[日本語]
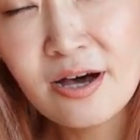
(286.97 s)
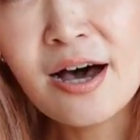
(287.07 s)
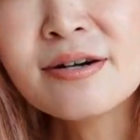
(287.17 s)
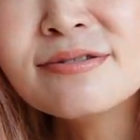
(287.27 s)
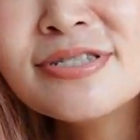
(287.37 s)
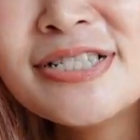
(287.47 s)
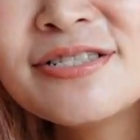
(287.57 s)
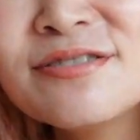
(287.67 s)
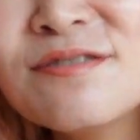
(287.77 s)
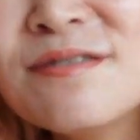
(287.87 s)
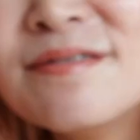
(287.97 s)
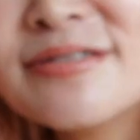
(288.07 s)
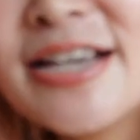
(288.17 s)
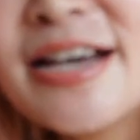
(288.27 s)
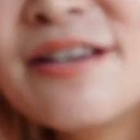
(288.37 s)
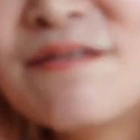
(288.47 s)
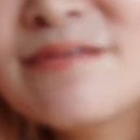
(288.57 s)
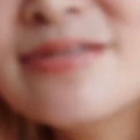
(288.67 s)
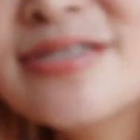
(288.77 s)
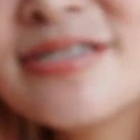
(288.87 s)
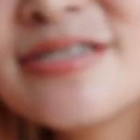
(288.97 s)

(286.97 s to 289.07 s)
アクリルとナイロン